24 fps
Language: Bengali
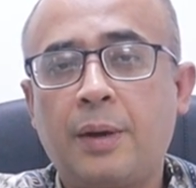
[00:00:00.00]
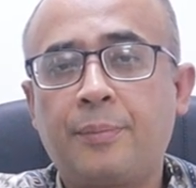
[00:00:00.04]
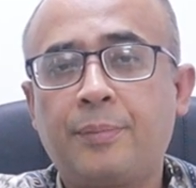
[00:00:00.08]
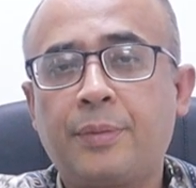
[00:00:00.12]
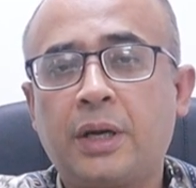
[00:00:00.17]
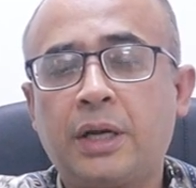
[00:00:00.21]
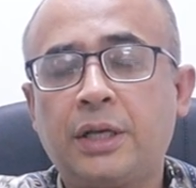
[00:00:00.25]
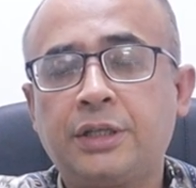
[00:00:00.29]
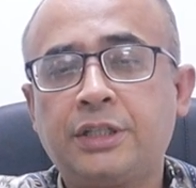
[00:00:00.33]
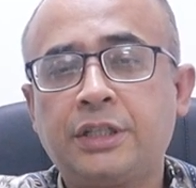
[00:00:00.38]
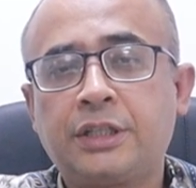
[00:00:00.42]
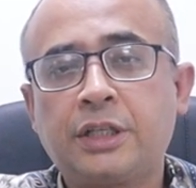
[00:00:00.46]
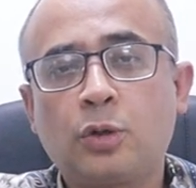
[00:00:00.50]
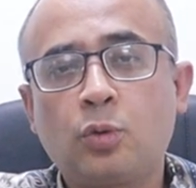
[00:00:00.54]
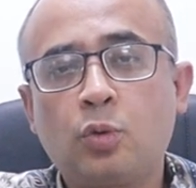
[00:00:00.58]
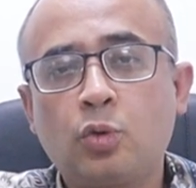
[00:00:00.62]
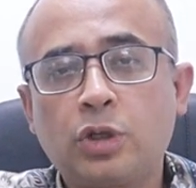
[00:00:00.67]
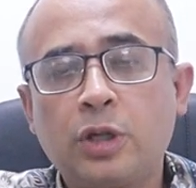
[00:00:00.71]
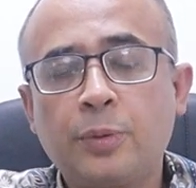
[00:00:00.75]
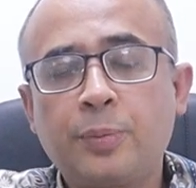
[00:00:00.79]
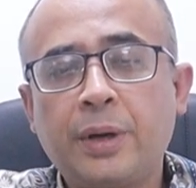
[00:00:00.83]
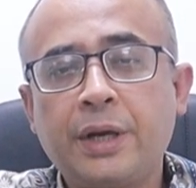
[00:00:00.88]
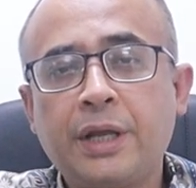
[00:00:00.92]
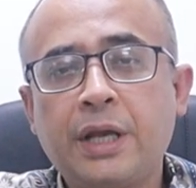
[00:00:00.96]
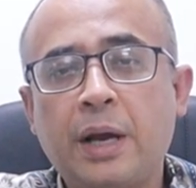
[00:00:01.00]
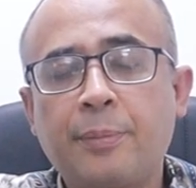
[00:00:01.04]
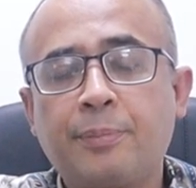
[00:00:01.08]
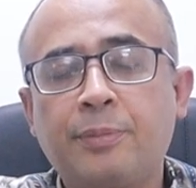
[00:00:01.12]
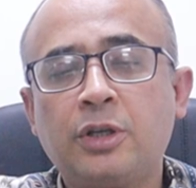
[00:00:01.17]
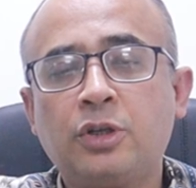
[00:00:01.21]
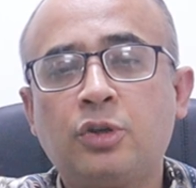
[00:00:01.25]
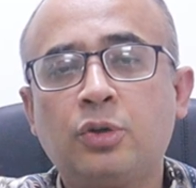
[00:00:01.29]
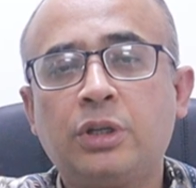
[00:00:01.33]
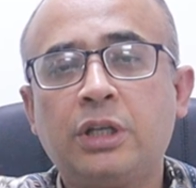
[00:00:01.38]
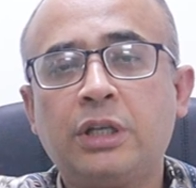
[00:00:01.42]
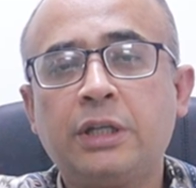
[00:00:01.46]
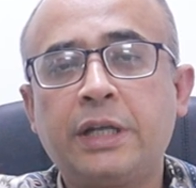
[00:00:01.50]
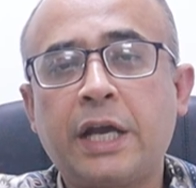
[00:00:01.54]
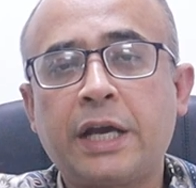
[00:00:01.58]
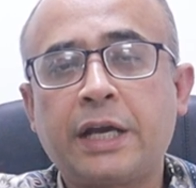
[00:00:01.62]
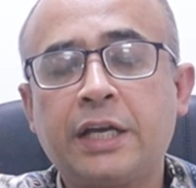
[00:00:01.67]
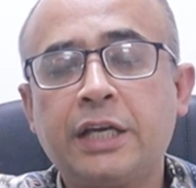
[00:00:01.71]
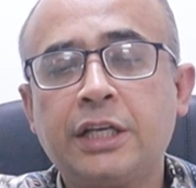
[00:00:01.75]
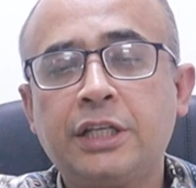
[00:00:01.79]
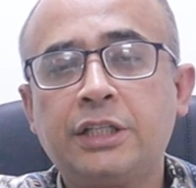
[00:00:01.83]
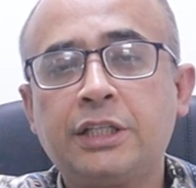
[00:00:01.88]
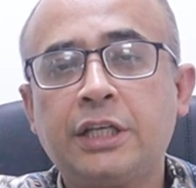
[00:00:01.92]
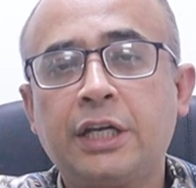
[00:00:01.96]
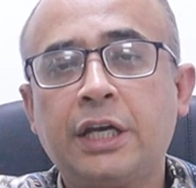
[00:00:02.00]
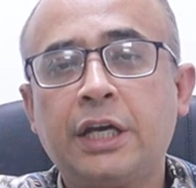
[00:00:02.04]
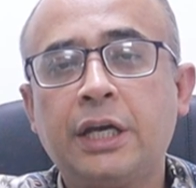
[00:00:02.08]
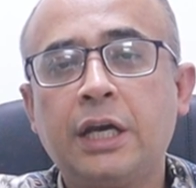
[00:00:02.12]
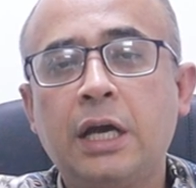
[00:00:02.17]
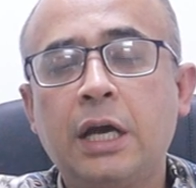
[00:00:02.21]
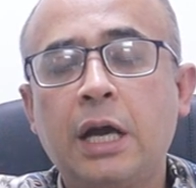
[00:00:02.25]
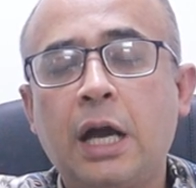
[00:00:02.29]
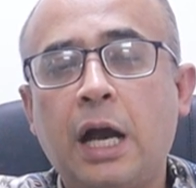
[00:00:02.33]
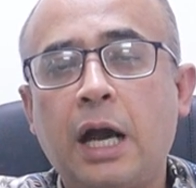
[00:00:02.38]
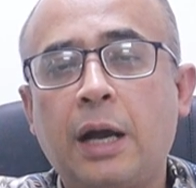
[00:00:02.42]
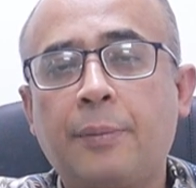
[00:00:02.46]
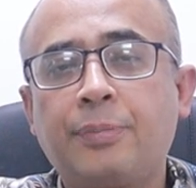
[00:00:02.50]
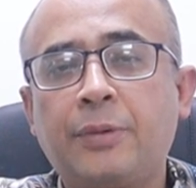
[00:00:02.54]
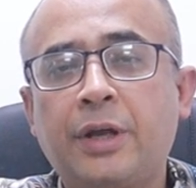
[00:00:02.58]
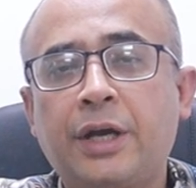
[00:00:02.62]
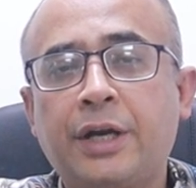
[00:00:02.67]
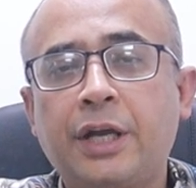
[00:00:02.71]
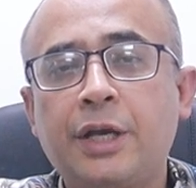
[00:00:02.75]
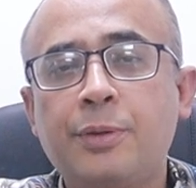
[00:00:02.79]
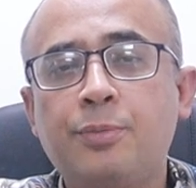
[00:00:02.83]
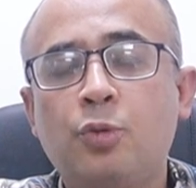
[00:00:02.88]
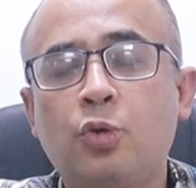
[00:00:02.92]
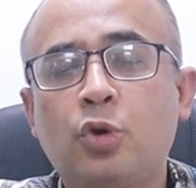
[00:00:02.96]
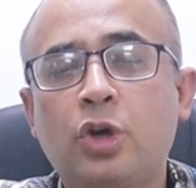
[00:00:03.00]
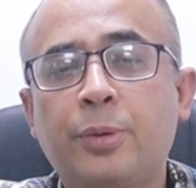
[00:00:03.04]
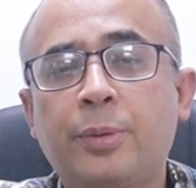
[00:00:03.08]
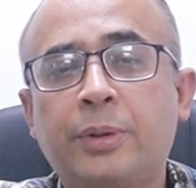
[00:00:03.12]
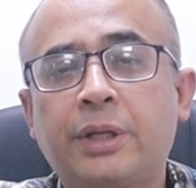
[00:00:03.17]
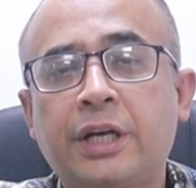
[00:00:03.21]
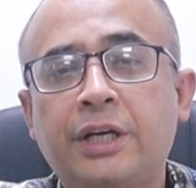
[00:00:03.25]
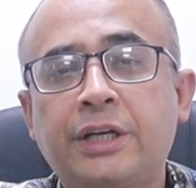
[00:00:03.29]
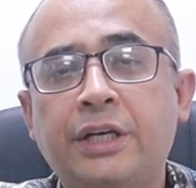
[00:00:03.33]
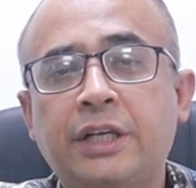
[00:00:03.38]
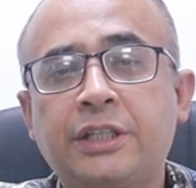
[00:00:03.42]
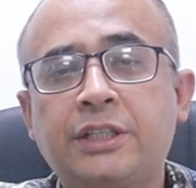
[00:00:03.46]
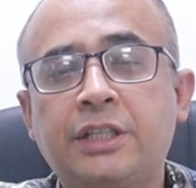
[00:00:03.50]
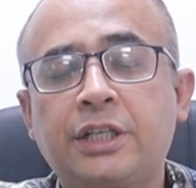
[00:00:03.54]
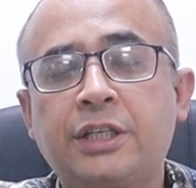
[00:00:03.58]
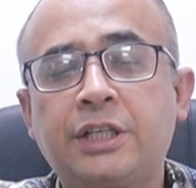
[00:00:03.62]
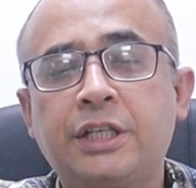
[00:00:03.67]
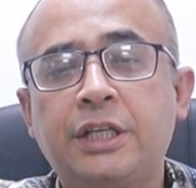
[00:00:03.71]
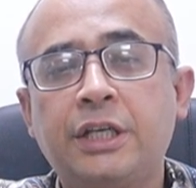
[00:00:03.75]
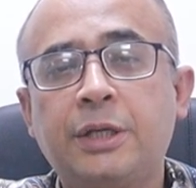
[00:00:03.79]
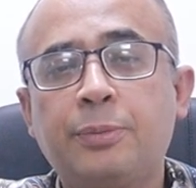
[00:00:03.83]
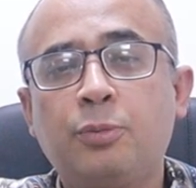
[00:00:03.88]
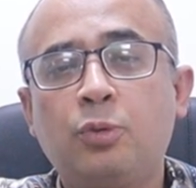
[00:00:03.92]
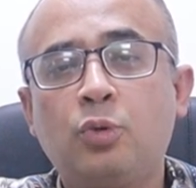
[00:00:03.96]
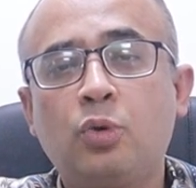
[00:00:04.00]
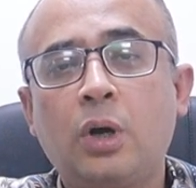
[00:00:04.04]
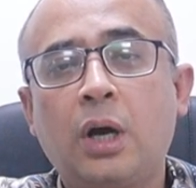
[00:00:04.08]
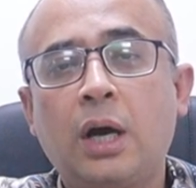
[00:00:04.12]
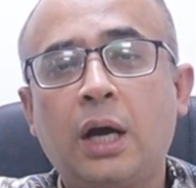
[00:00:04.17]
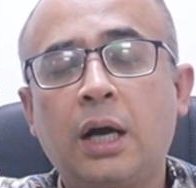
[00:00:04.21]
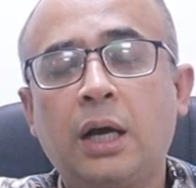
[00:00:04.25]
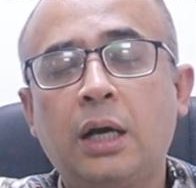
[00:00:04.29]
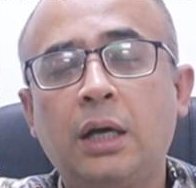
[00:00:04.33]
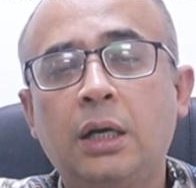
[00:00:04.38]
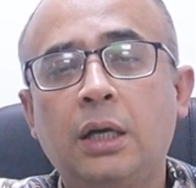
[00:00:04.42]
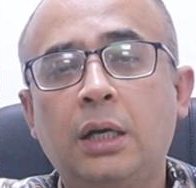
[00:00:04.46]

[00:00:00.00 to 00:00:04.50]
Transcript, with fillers: আমরা যেটা করতে পারি আপনি যদি দেখেন যে আপনার এই বুকে ব্যথার নেচারটি পুরা